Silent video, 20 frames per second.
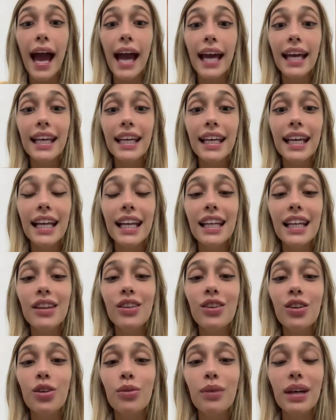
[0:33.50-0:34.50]
ay, qué
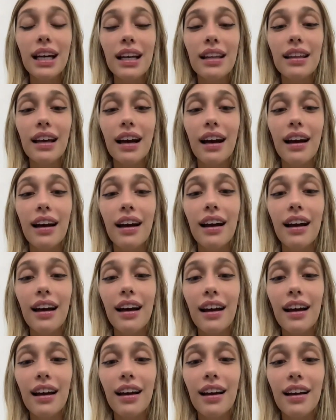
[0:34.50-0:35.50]
lindo, me encanta.
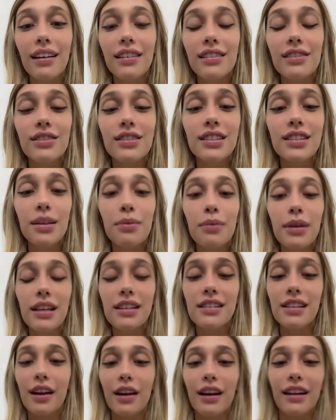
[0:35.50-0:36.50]

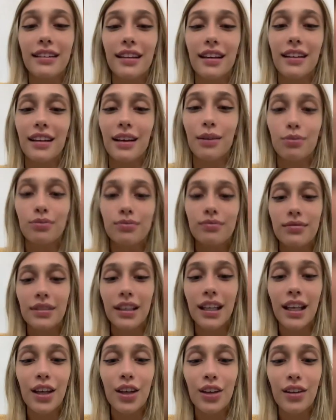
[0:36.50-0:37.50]
Siempre quise ver stand-up.
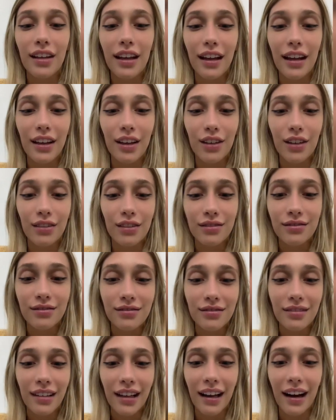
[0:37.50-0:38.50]
¿Y qué onda,
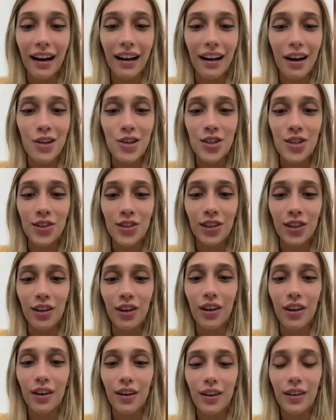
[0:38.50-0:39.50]
eso
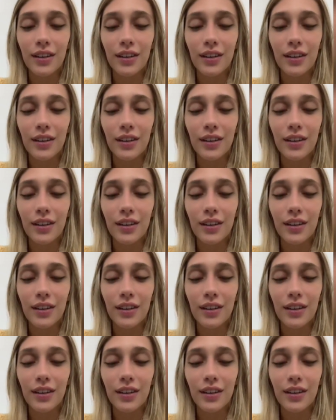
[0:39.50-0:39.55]
no.